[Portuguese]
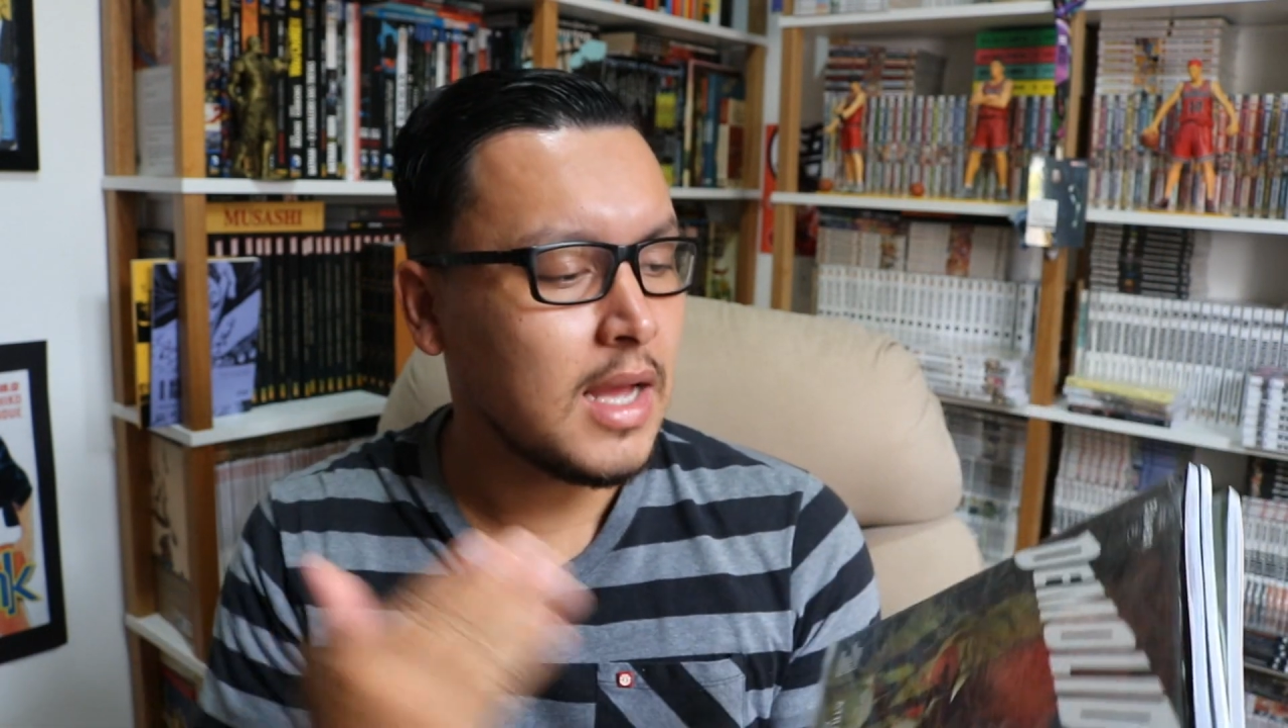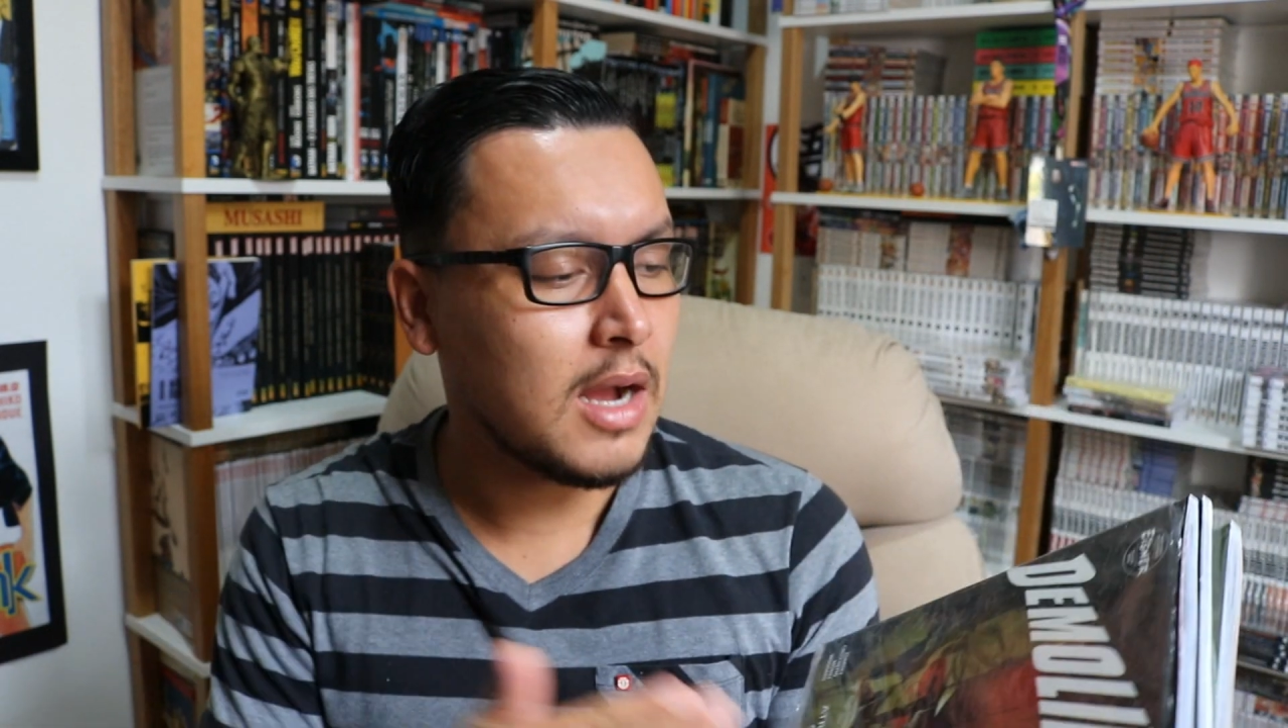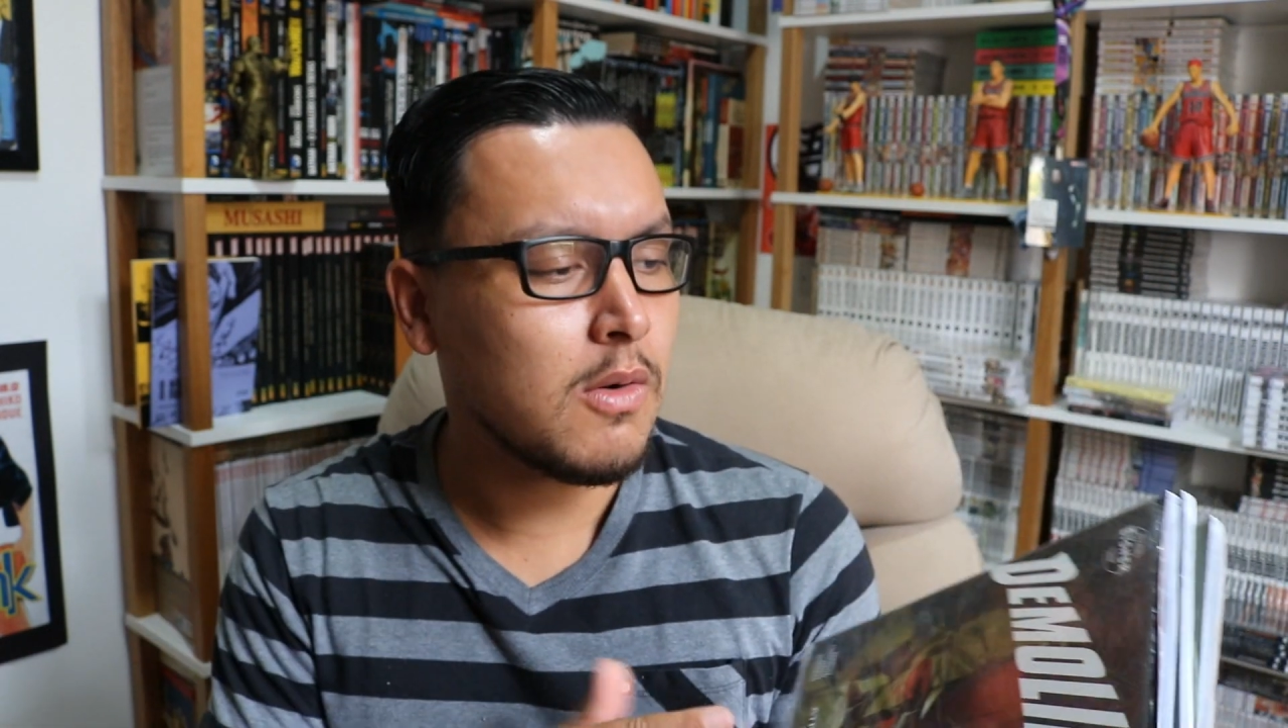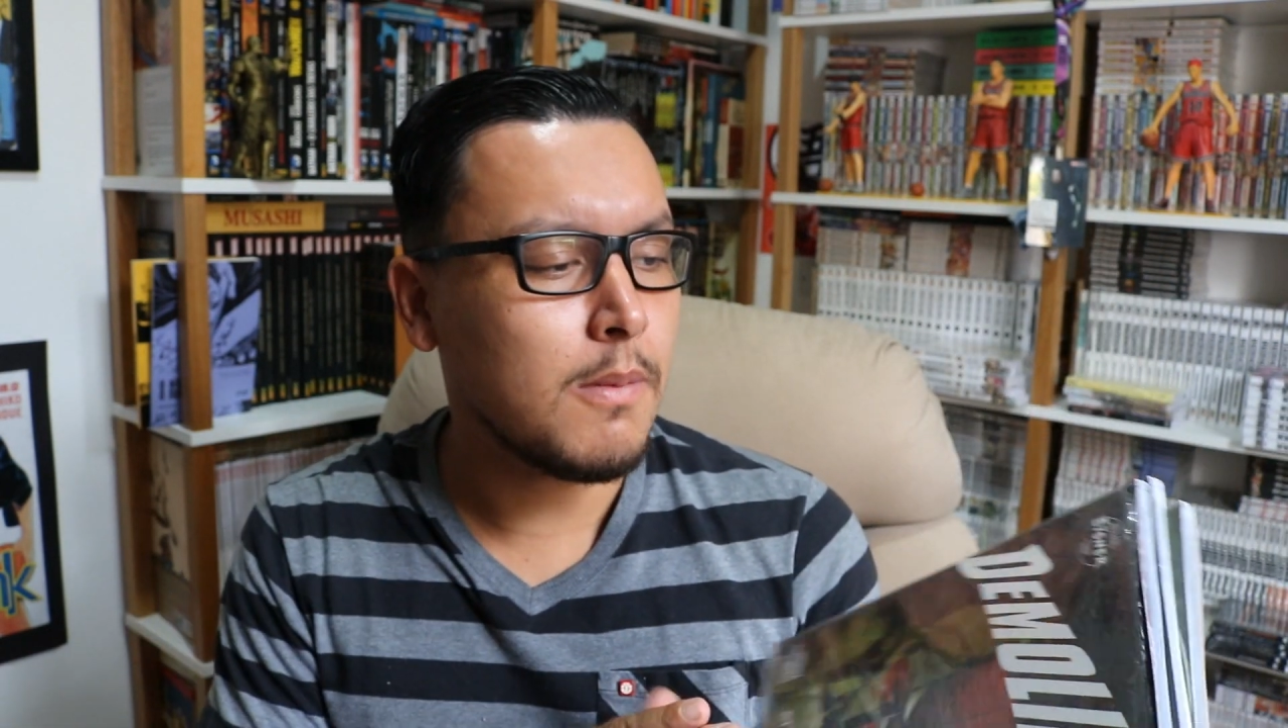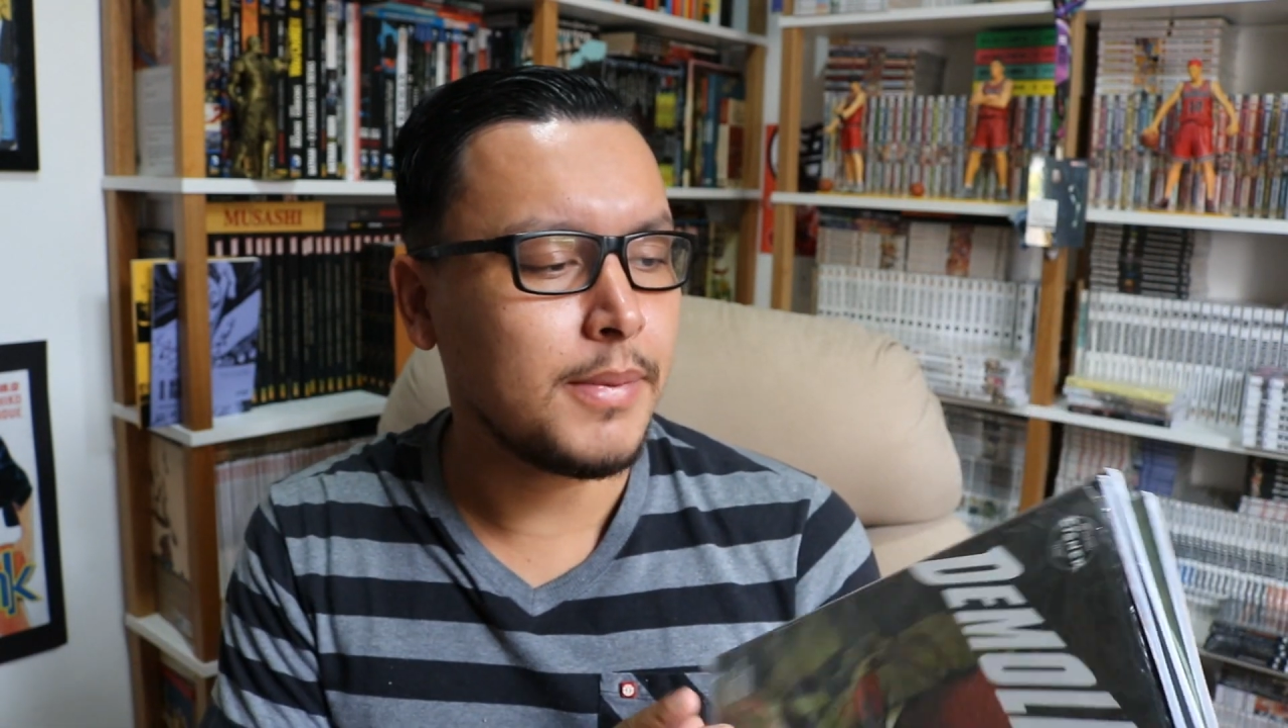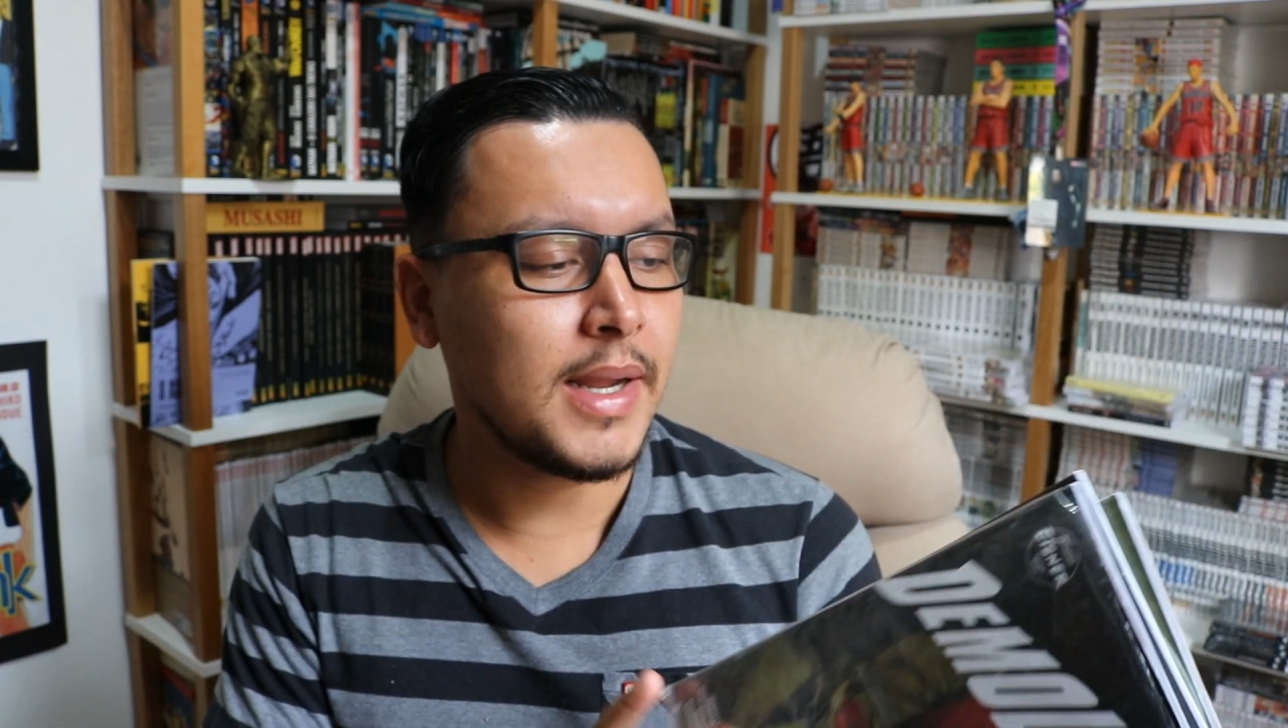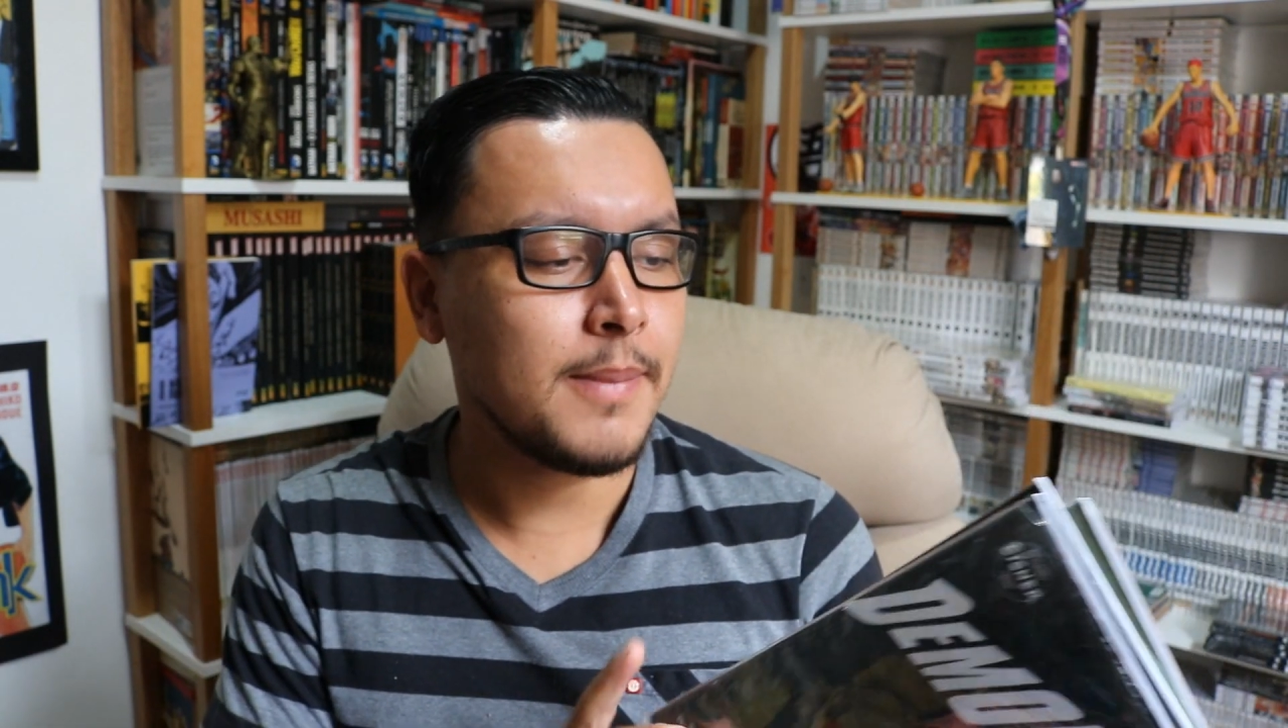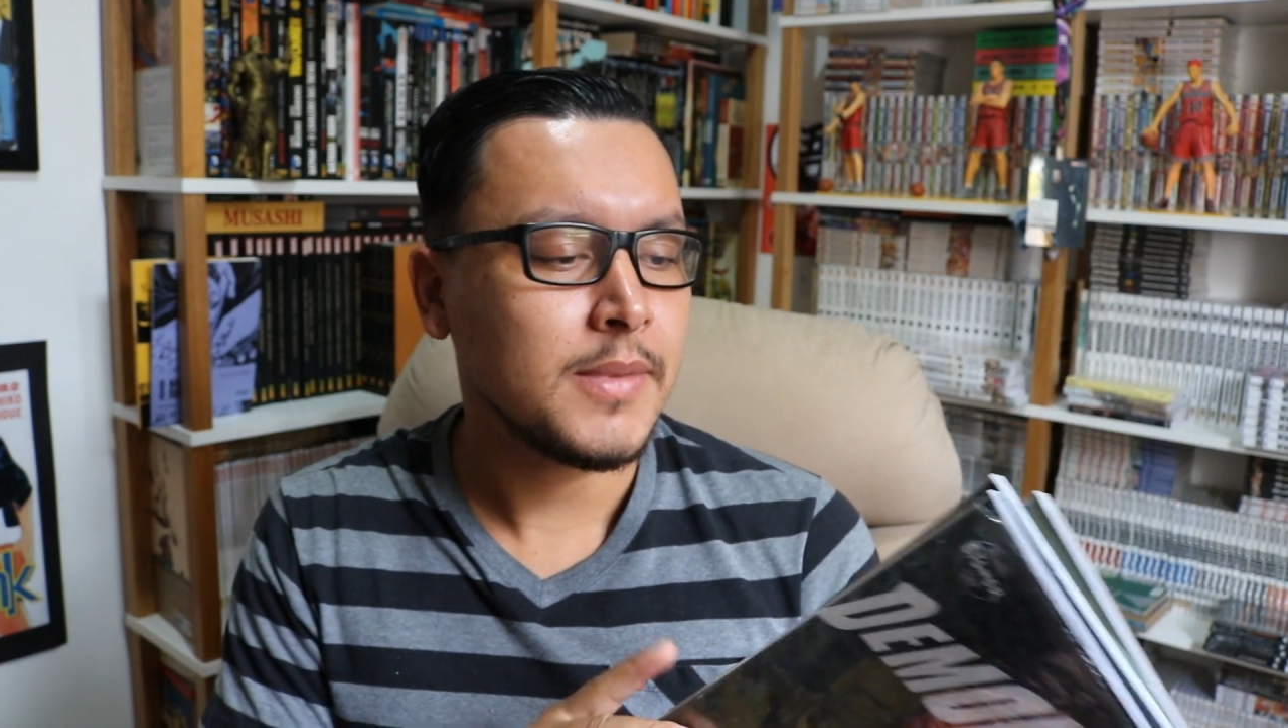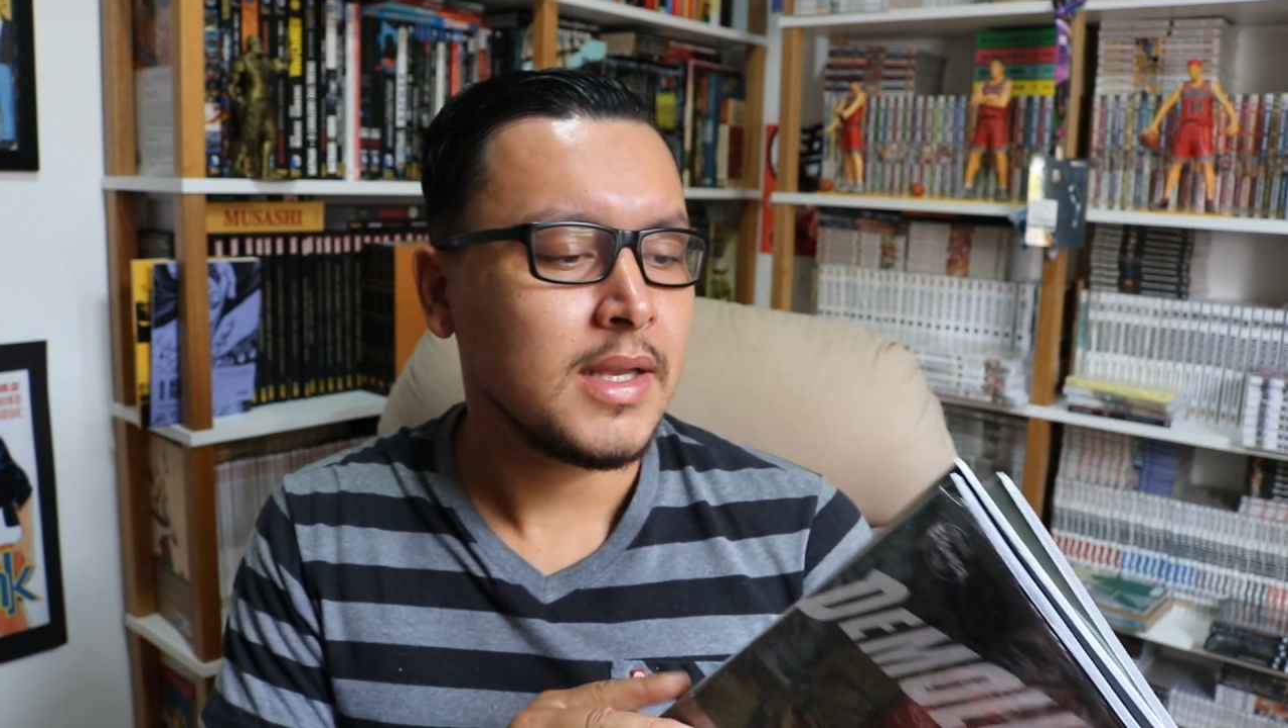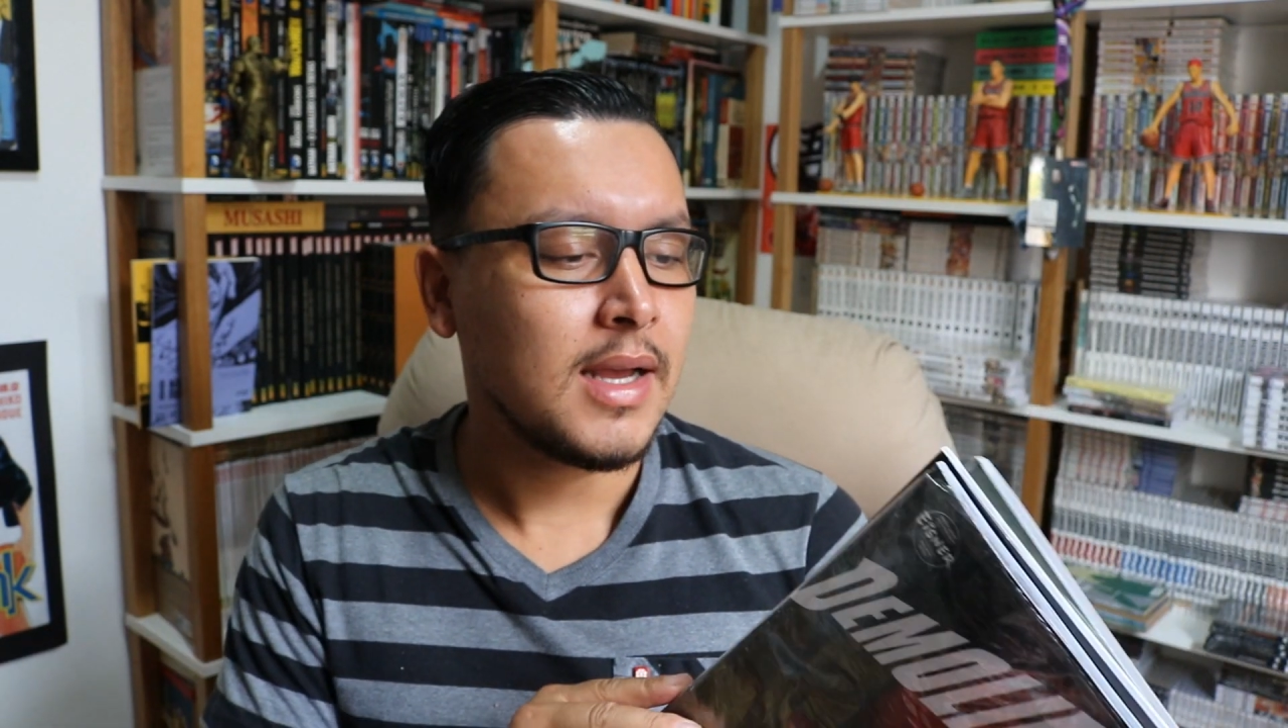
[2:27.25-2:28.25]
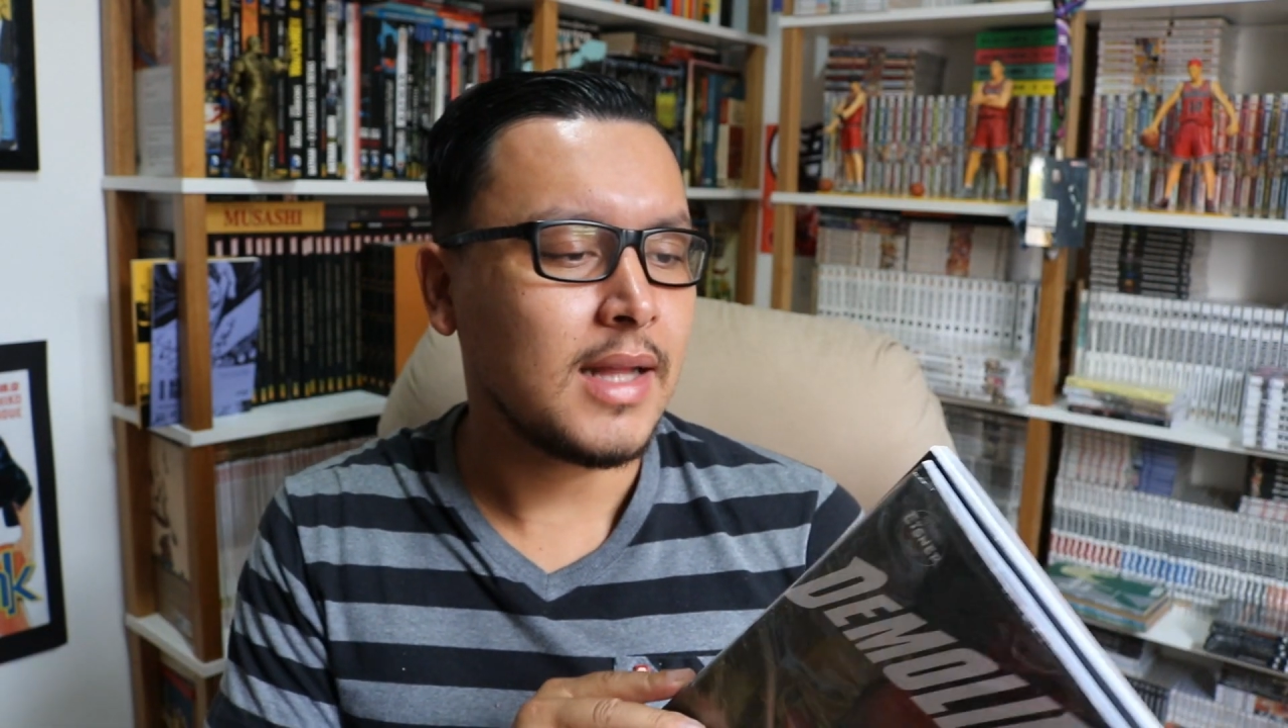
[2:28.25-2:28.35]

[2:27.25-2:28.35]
a comprar,